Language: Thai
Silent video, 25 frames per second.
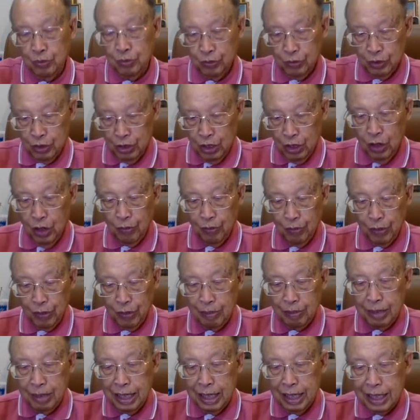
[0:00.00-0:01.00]
เนาะ
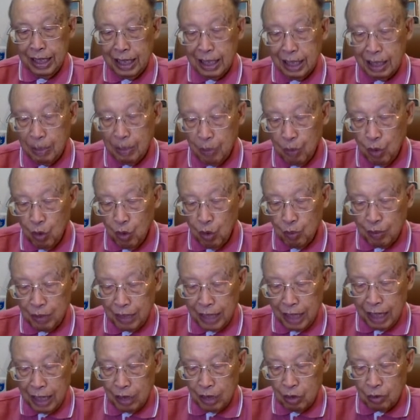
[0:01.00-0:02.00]
เหมือนกันกับพระองค์ประ
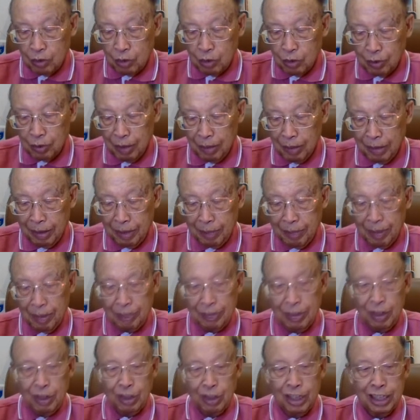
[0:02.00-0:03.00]
ทานความสพบธรรมให้แบบเดี
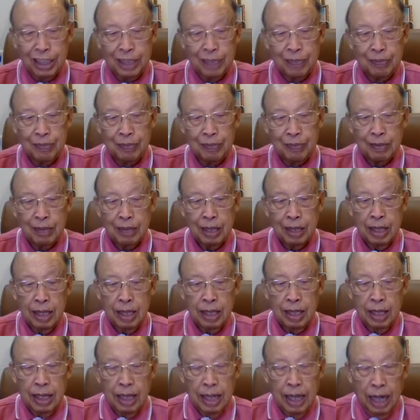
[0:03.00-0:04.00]
ยวกันเลย
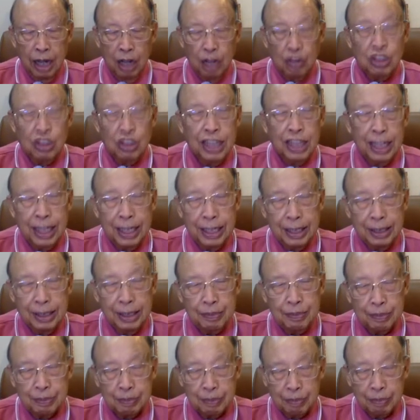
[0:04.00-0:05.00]
เขาสิเห็น
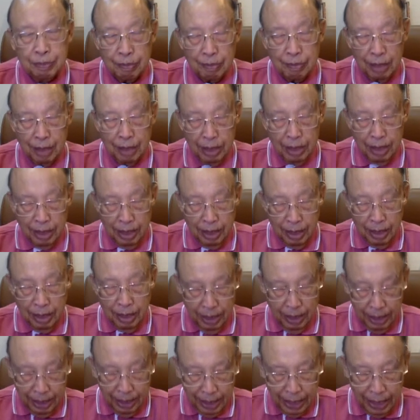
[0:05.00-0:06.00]

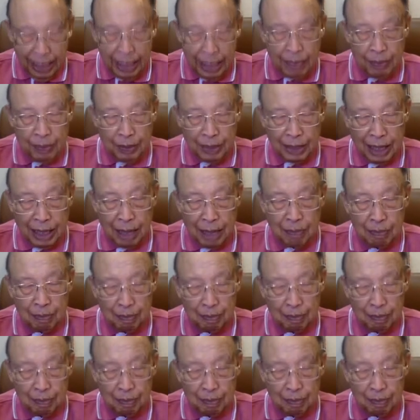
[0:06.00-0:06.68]
ในพระธรรม